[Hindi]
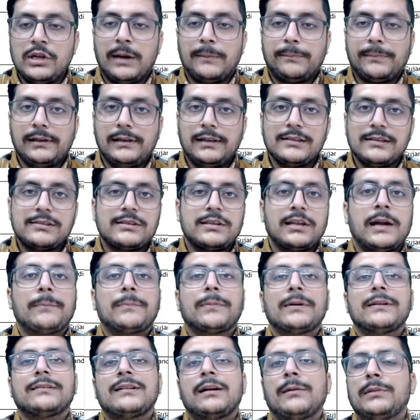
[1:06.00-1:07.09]
वो यहाँ पे लिस्ट
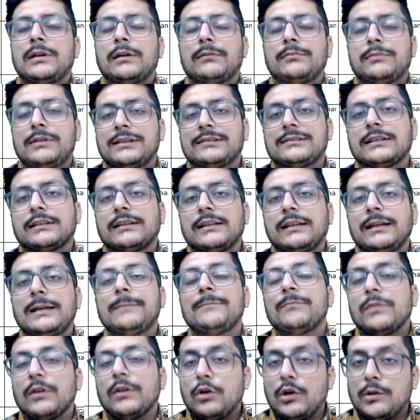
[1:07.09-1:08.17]
है आपके सामने आप देख
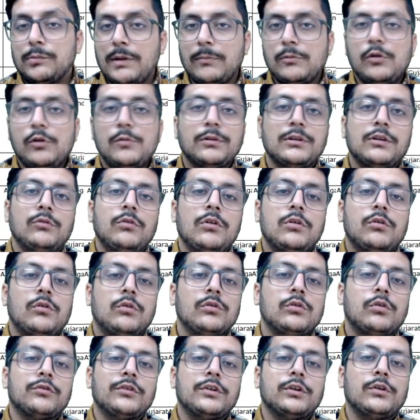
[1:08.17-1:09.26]
सकते हैं और मैं आपको बताऊंगा
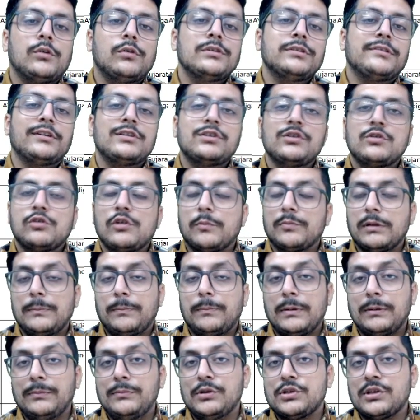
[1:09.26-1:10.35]
कौन कौन से कॉलेजेस है जिनको अब
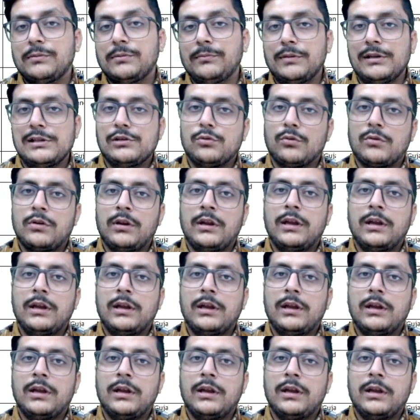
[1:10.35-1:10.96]
तक परमिशन मिल